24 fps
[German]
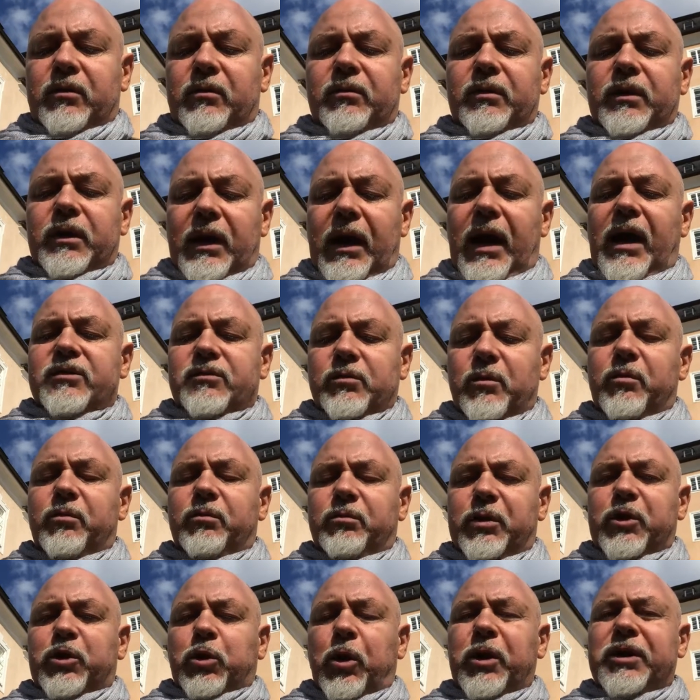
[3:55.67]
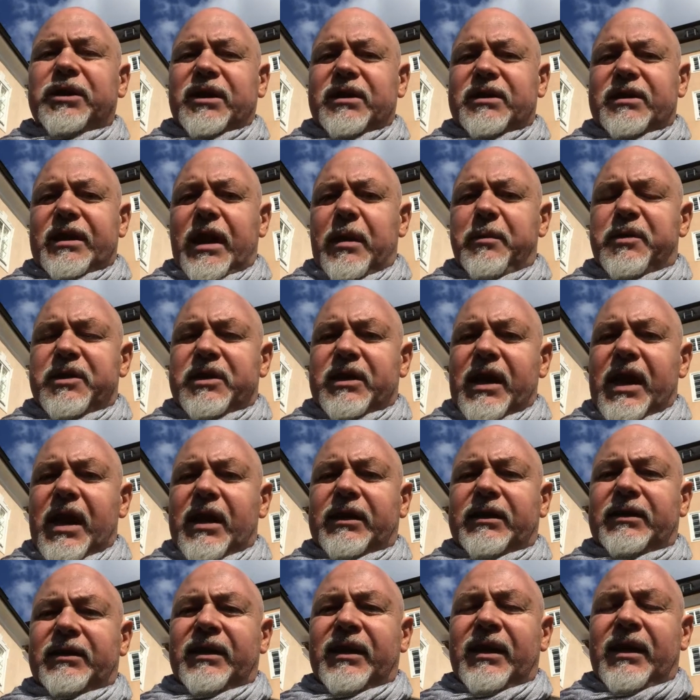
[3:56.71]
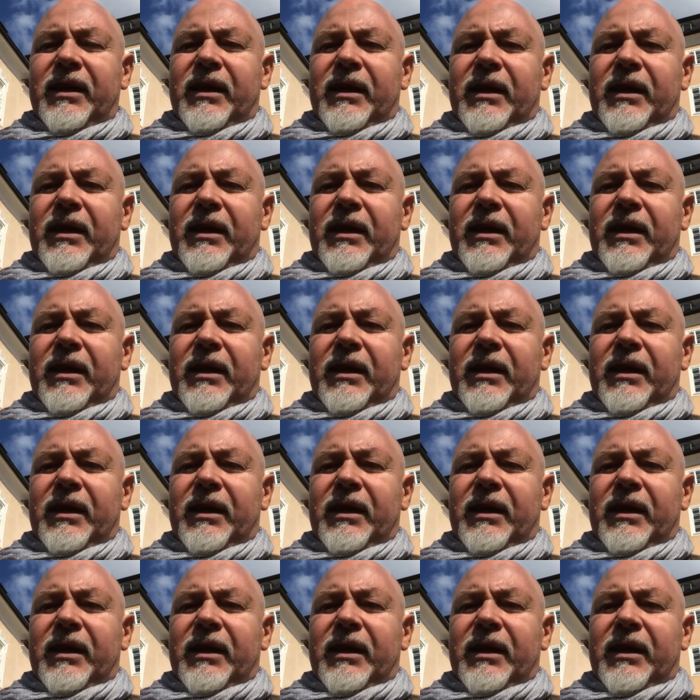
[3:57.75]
äh, also betreutes Selbstlernen.